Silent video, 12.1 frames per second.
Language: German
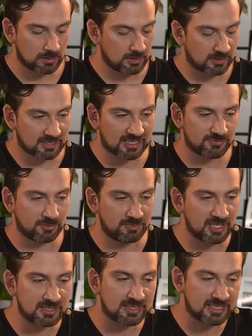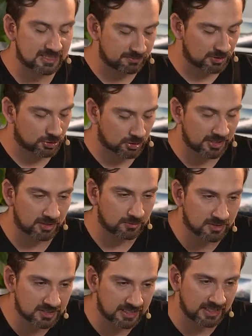transformiere das mit
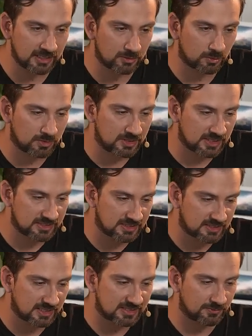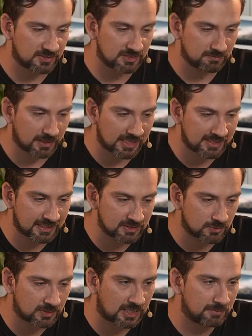Steuerung T, gucke, dass ich das auf diesen
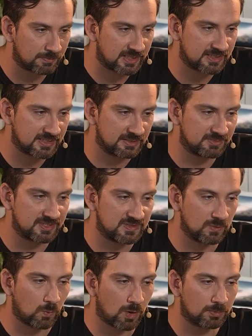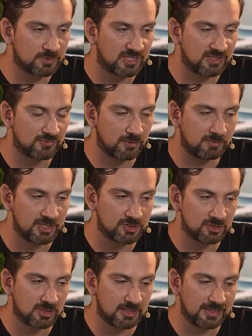Badeanzug anpasse. Hier gibt es diese Warp
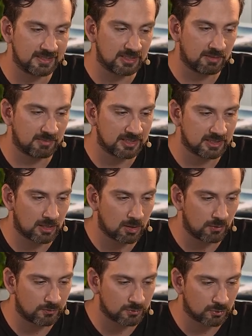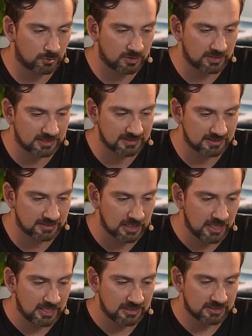Transformation, klicke ich einmal drauf und gucke, dass das
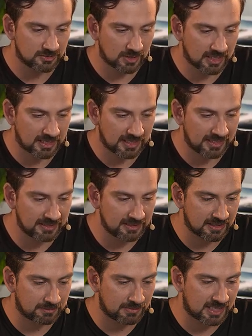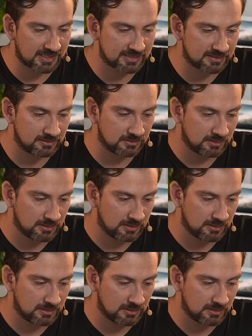sich so einigermaßen